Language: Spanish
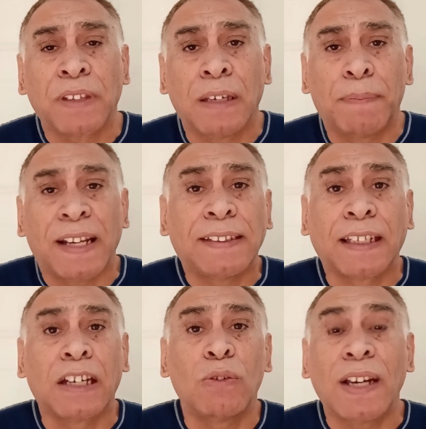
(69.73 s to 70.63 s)
y
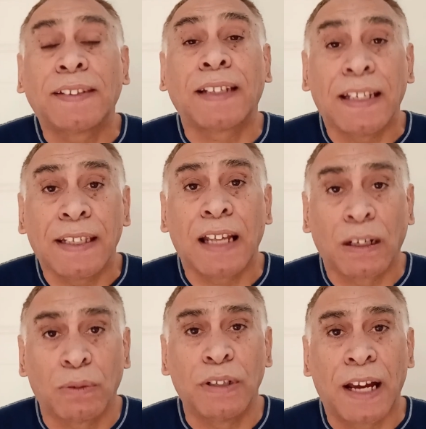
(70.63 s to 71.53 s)
parece que no hay salida
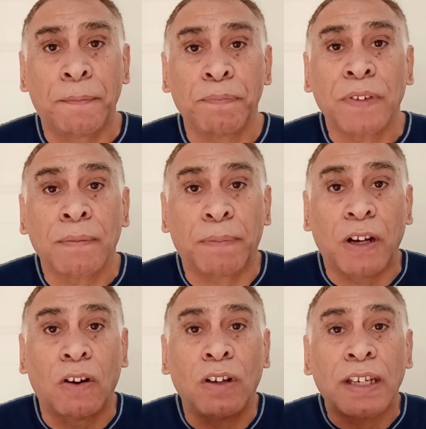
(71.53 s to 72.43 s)
alguna,
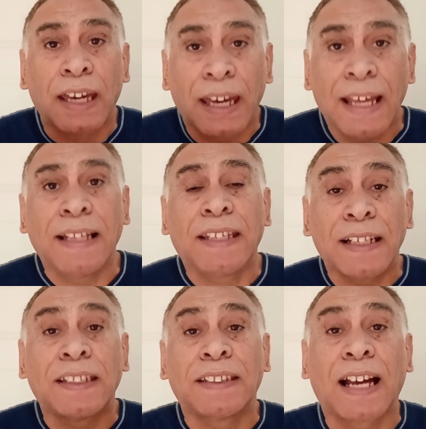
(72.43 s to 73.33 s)
pero Él te
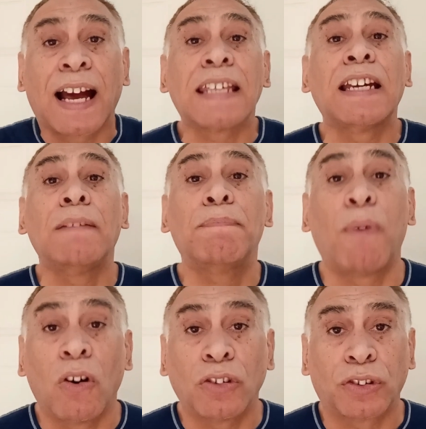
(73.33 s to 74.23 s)
hace sacar del
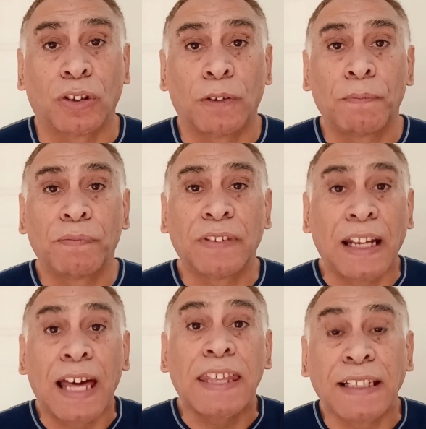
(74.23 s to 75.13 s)
pozo
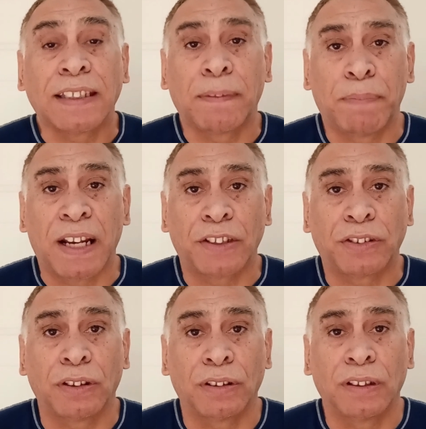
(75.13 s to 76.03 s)
de la
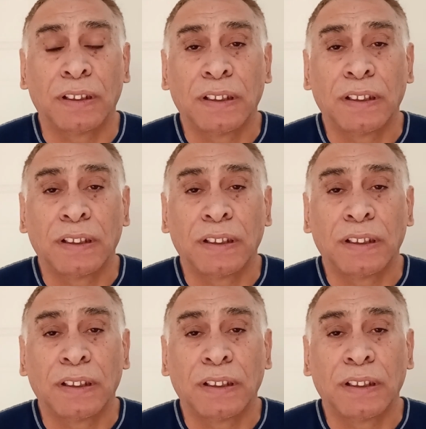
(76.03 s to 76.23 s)
desesperación.